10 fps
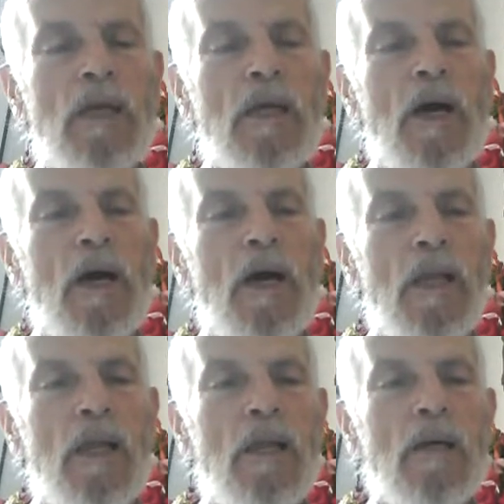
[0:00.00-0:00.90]

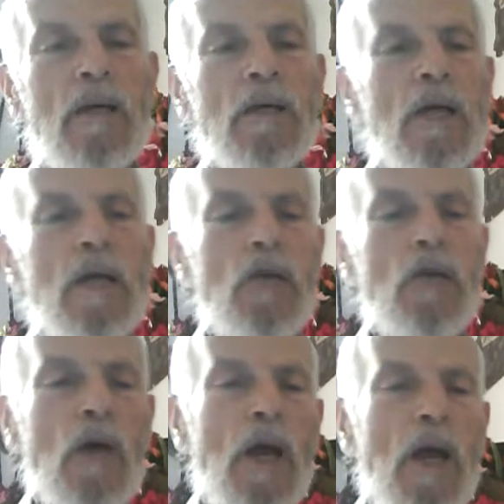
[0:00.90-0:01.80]
قال اللي
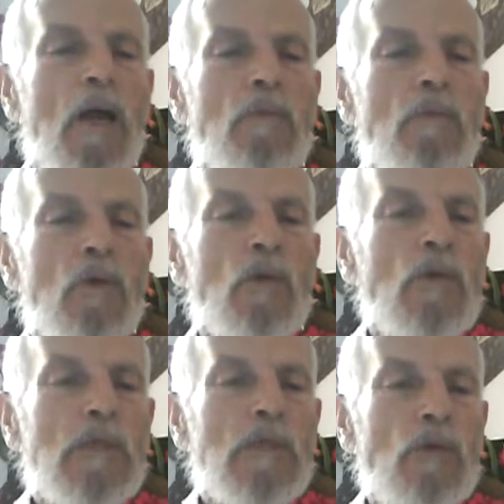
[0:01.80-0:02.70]
هو خلق من
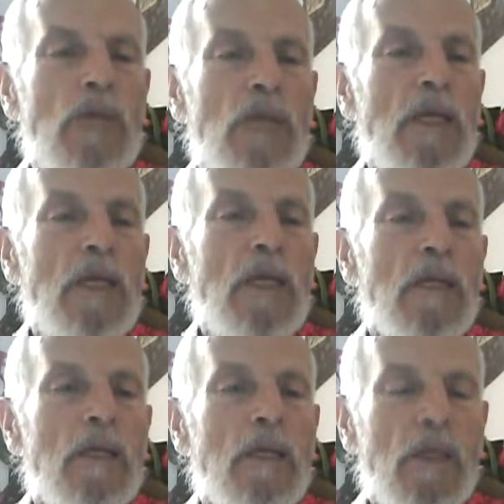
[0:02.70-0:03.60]
كل زوجين
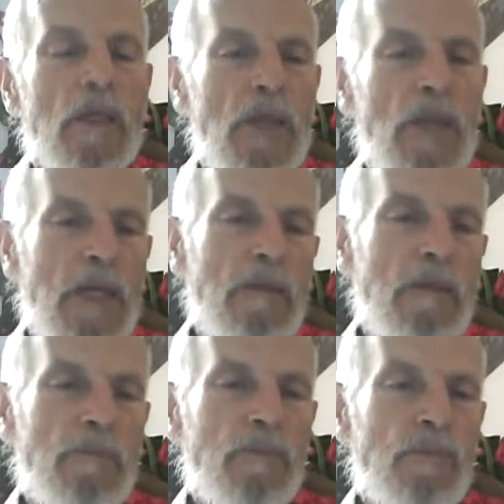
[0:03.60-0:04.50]
اثنين
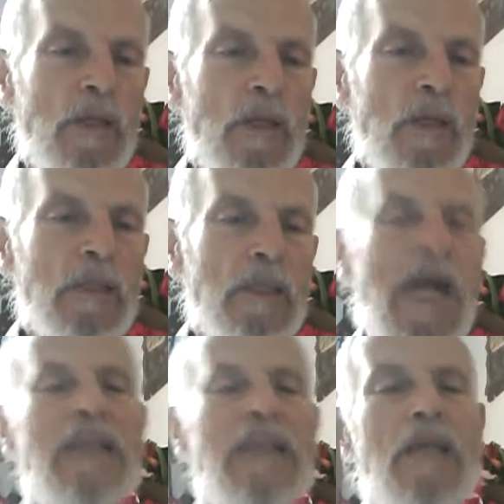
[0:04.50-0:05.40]

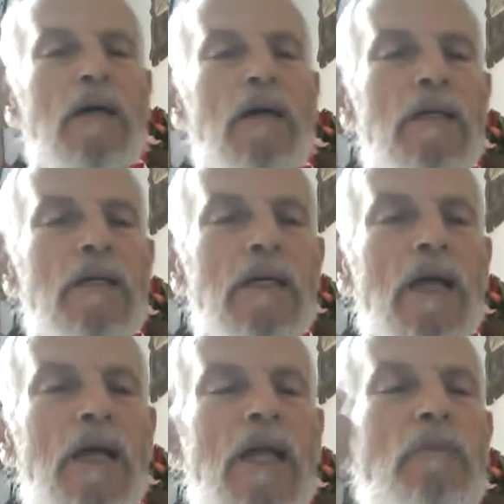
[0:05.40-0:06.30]
تعتى
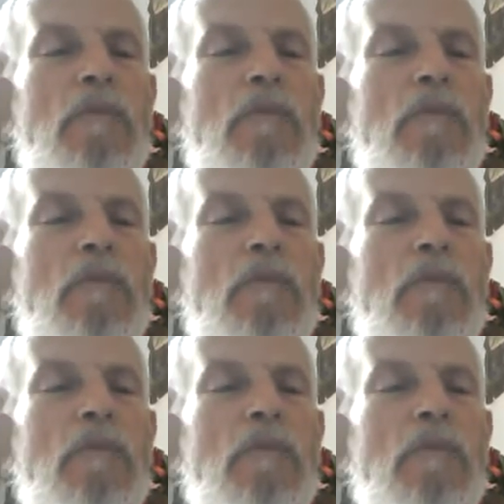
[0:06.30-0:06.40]
اللي